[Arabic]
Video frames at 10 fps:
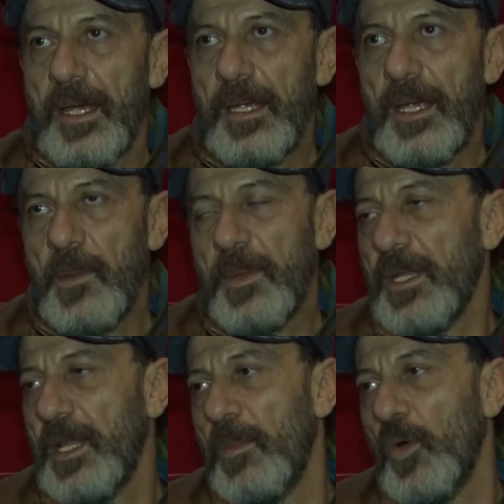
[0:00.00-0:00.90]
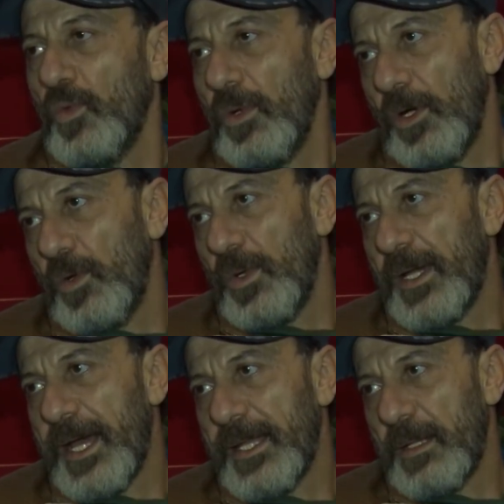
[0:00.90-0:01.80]
هي يمكن الموضوع هو
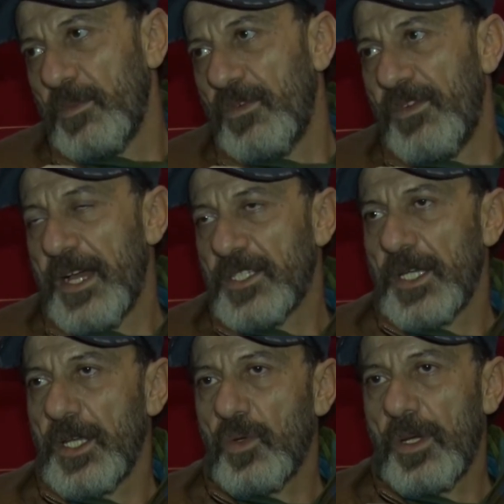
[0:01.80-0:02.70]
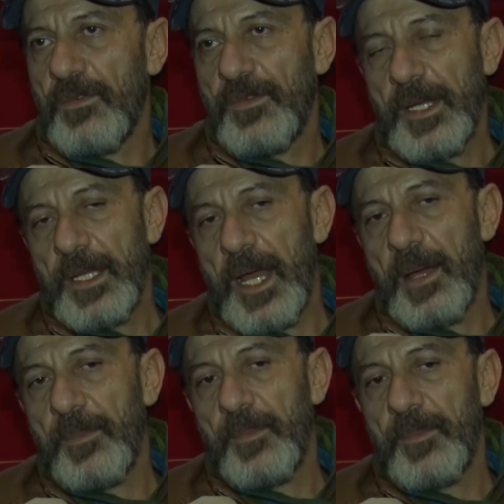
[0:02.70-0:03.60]
كان المفاجئ انه كيف نحن
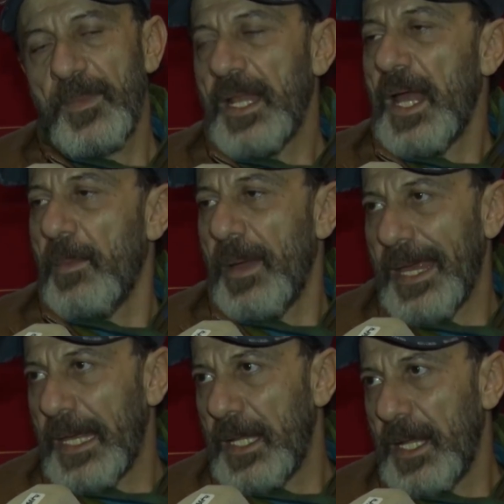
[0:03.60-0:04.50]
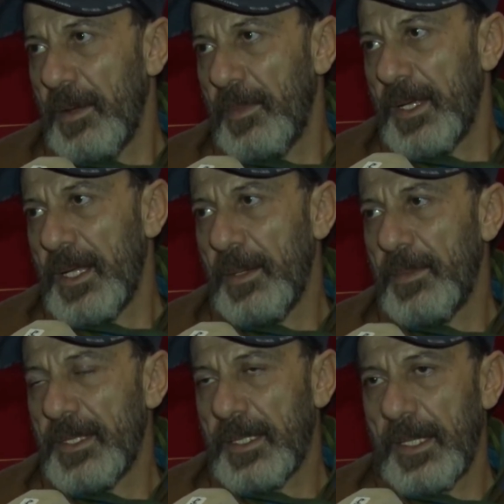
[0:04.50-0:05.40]
عم نلعب هي اللعبة
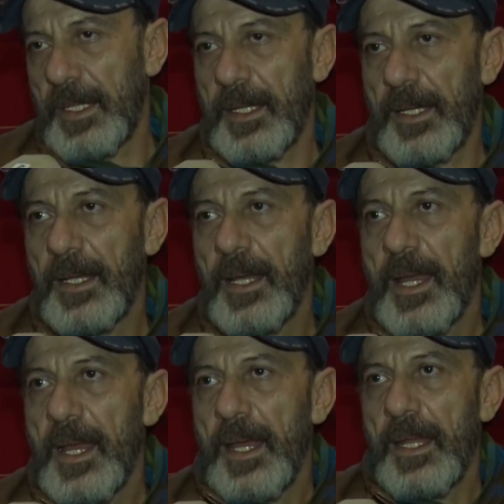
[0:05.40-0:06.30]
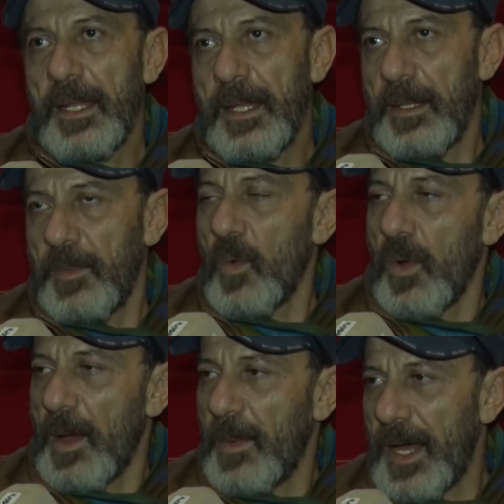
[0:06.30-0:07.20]
لعبة
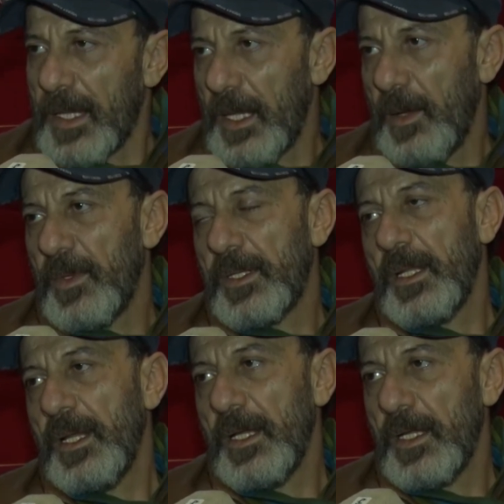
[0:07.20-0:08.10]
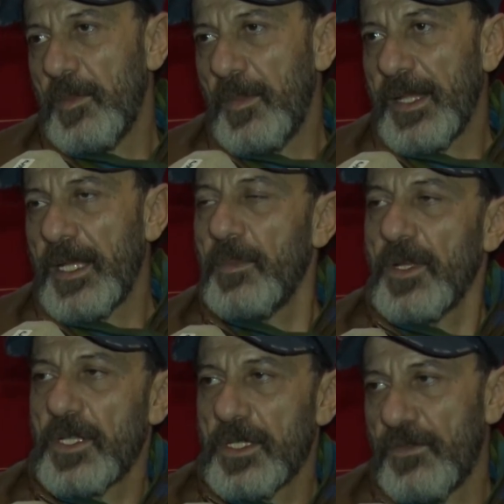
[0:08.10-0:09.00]
البوابات لعبة الحلم بعدين
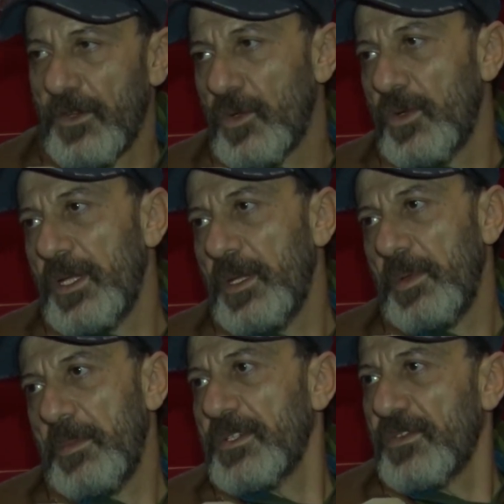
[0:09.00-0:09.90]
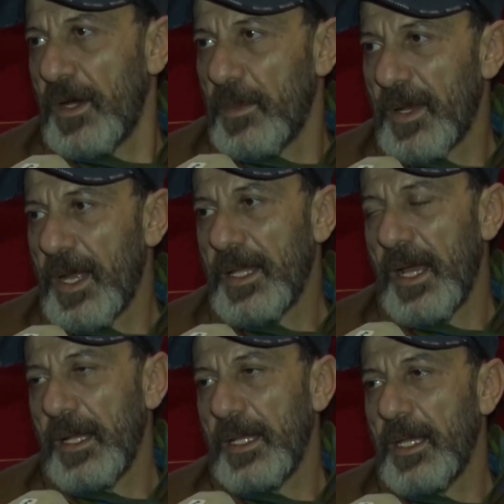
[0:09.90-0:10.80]
بنكتشف انه هن بمشفى امراض
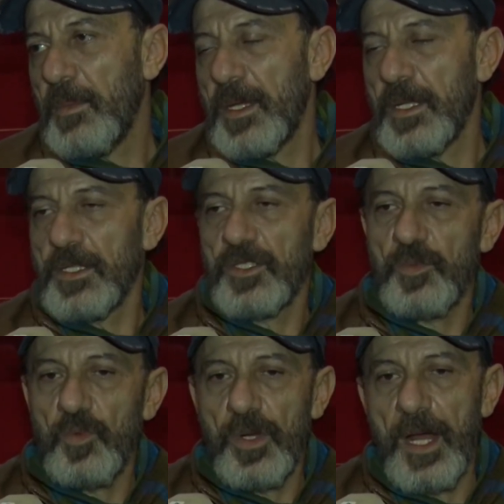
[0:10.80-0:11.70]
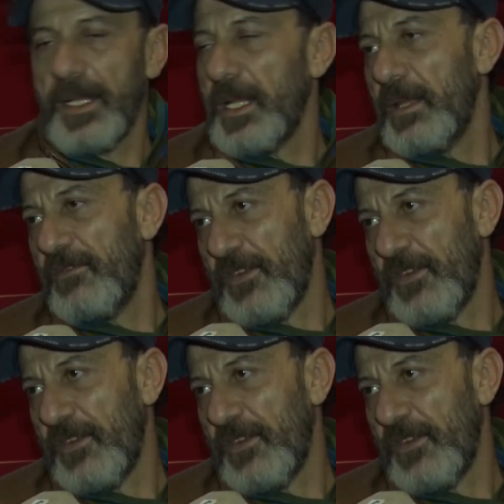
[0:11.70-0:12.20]
عقلية يمكن الجمهور هذا اللي